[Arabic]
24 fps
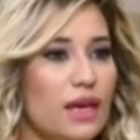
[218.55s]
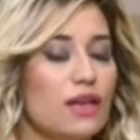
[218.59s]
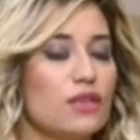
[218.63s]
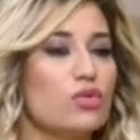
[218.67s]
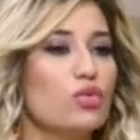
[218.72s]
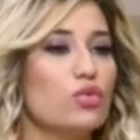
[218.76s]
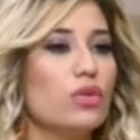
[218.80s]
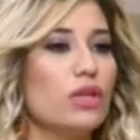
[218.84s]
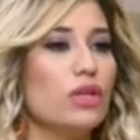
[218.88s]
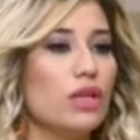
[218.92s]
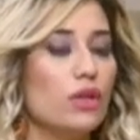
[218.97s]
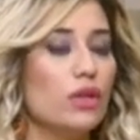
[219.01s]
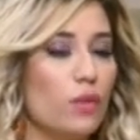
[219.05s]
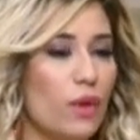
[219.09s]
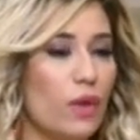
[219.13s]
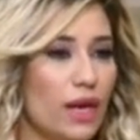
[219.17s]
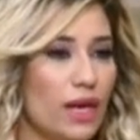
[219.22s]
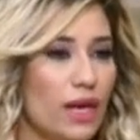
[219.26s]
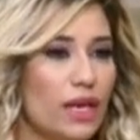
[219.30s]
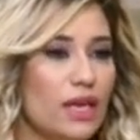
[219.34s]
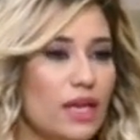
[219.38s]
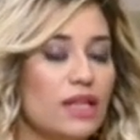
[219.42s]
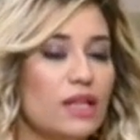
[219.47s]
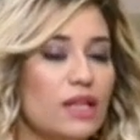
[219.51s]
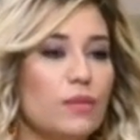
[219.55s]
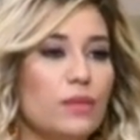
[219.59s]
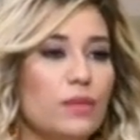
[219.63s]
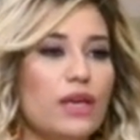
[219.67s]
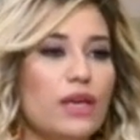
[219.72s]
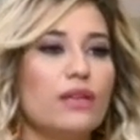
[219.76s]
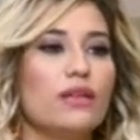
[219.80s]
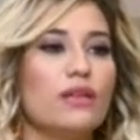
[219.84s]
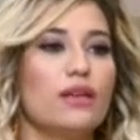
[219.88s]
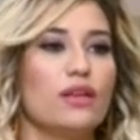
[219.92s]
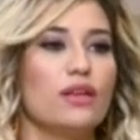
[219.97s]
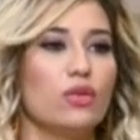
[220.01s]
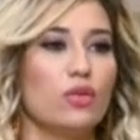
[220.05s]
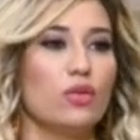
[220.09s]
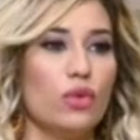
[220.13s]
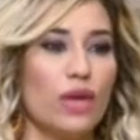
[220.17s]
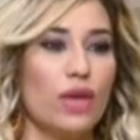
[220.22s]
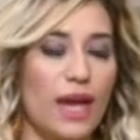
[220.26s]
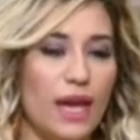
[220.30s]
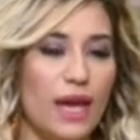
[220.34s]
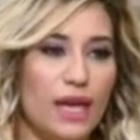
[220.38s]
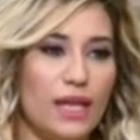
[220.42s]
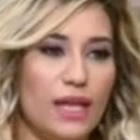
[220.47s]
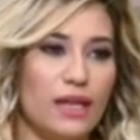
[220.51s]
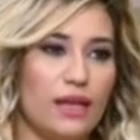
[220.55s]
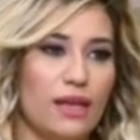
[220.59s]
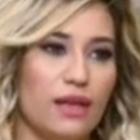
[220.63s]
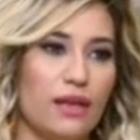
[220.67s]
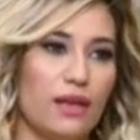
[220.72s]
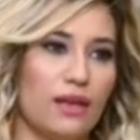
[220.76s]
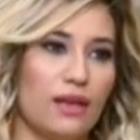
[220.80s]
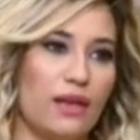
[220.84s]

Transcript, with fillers: غسول الوجه اللي بيقدر انه يعالج